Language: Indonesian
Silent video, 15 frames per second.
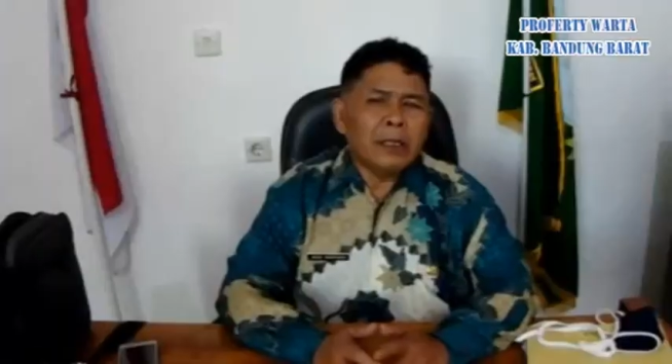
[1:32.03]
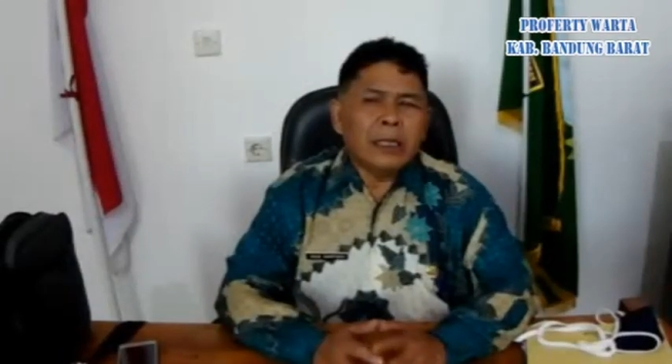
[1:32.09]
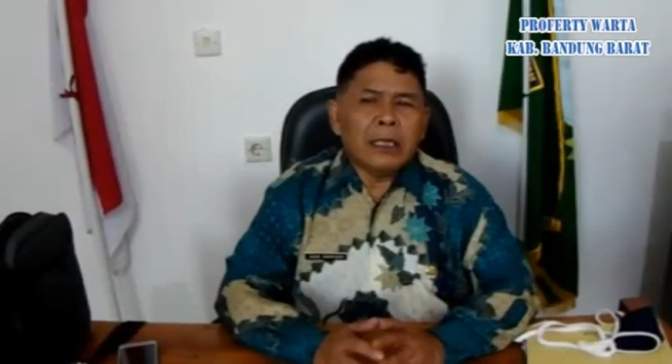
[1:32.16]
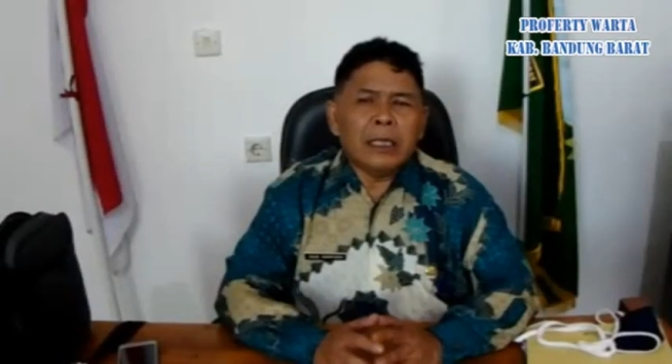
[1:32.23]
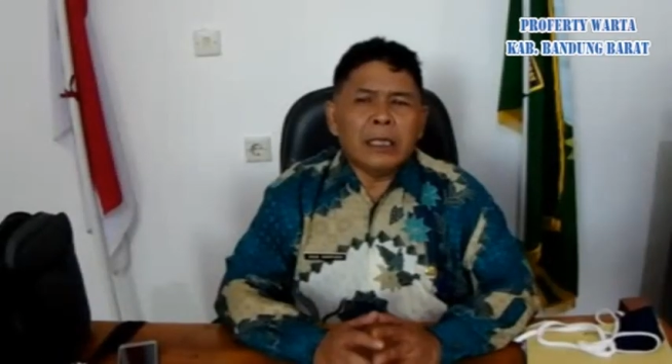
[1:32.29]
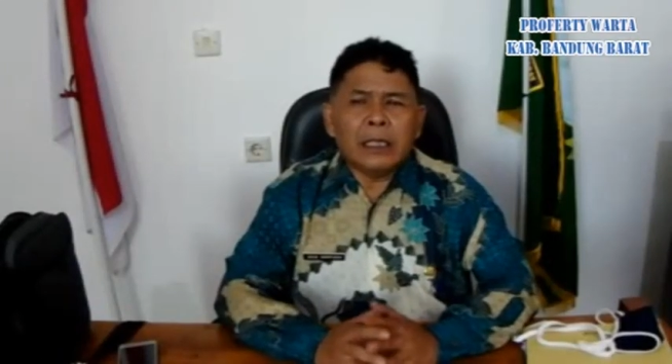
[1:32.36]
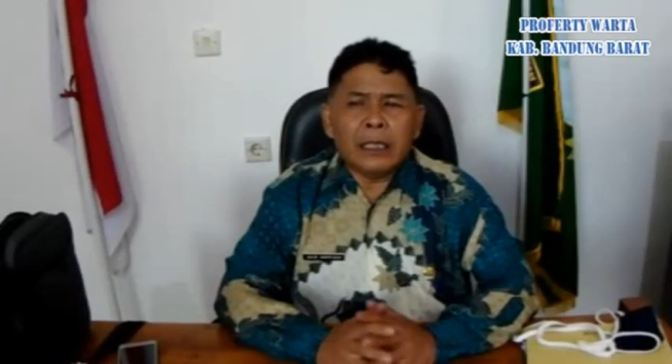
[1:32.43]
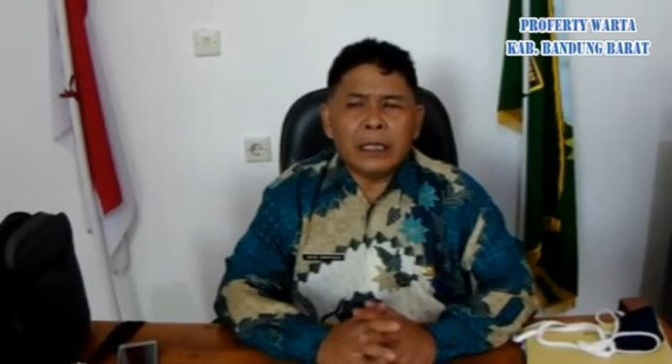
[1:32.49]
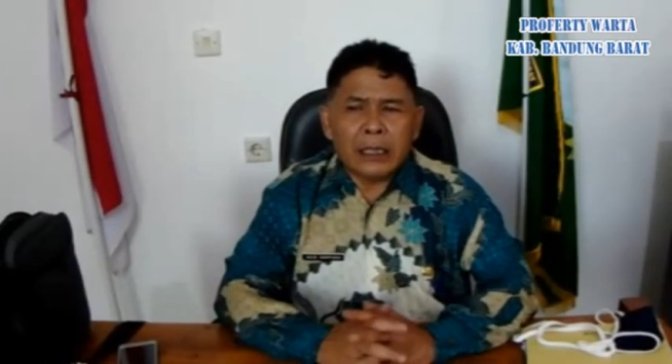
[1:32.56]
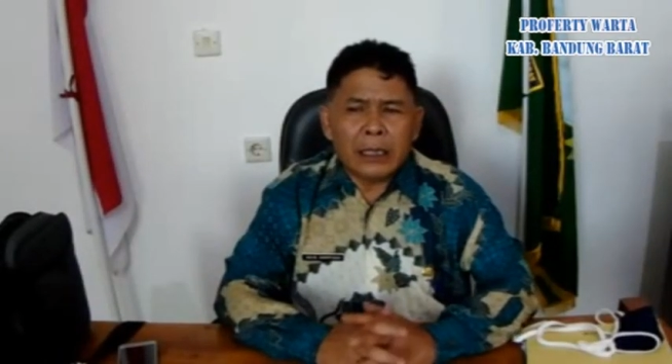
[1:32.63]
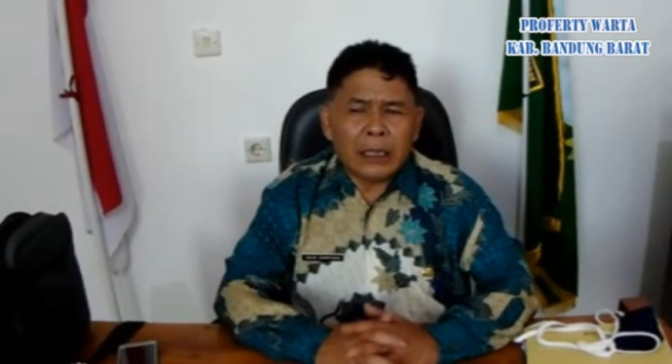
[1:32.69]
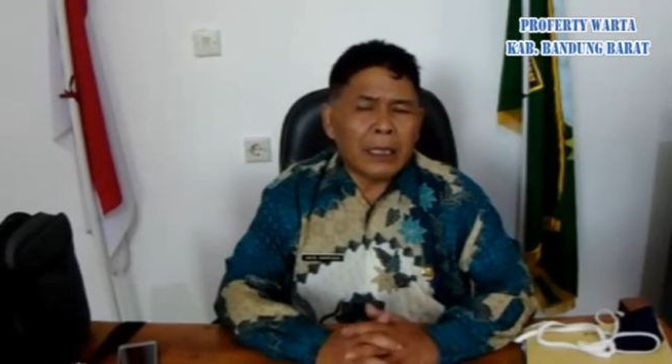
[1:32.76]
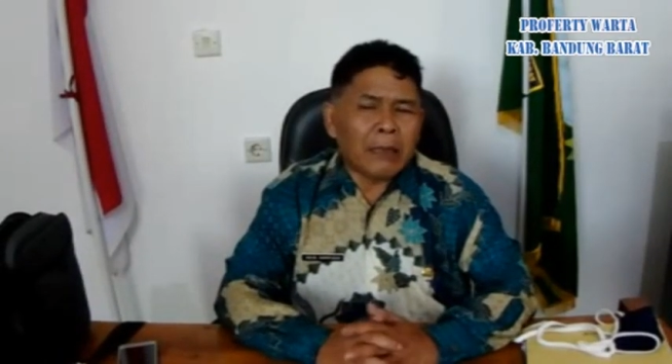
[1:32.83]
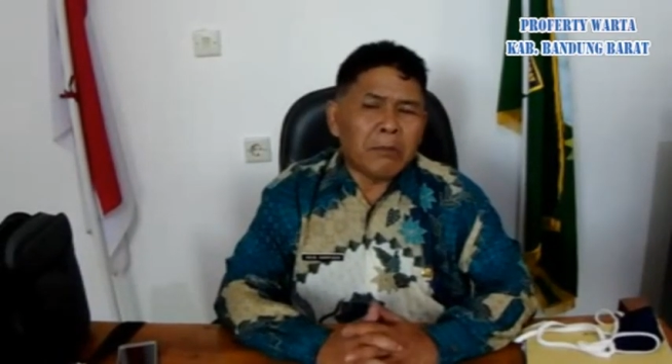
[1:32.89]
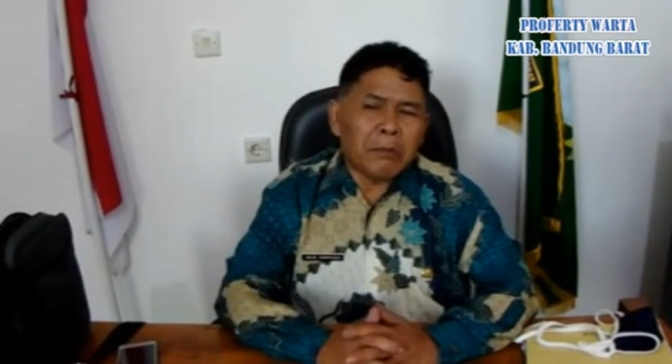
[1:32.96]
e,
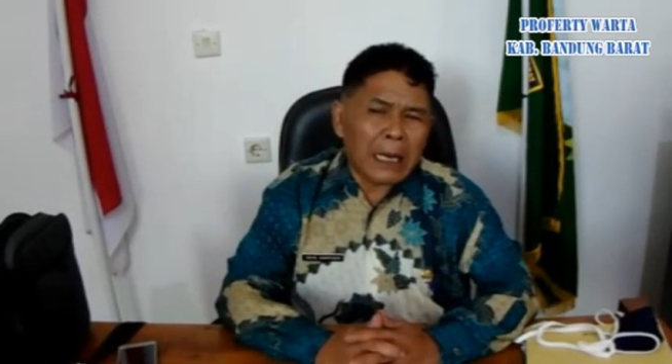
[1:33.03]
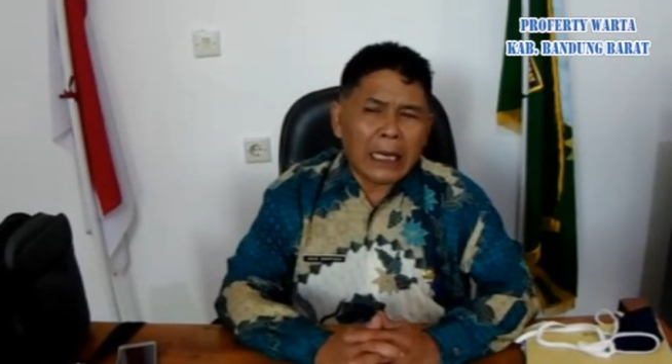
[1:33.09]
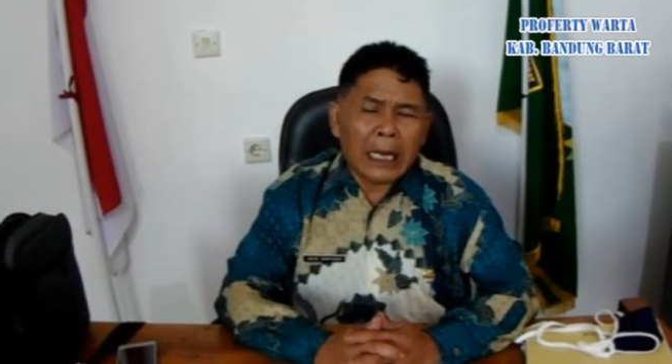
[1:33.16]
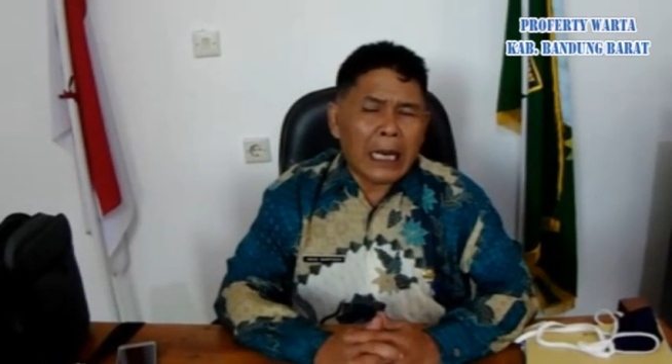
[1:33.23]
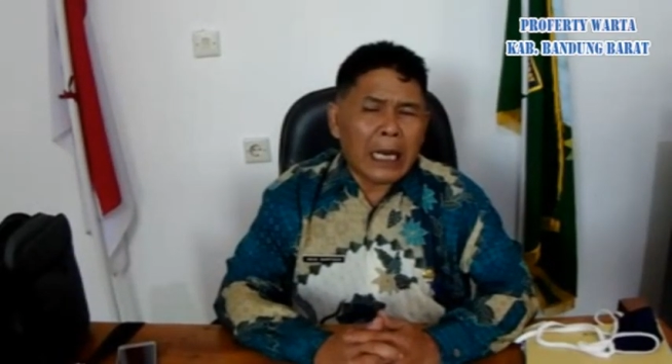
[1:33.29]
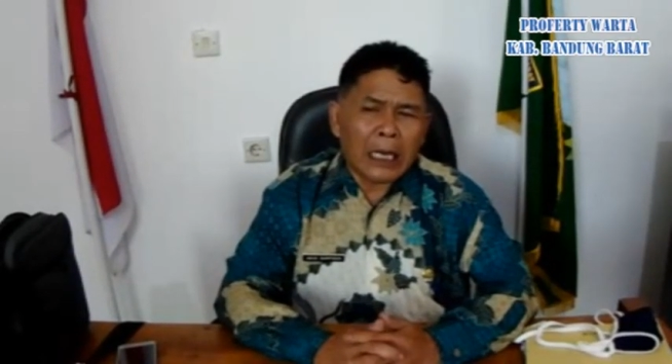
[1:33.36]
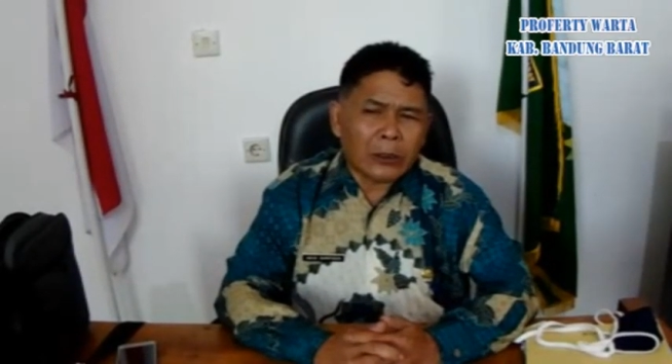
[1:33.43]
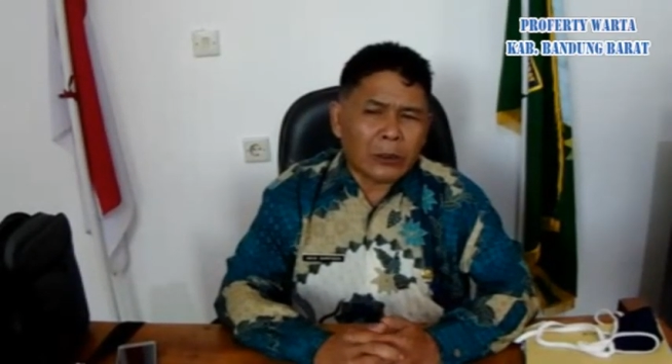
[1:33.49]
lembaga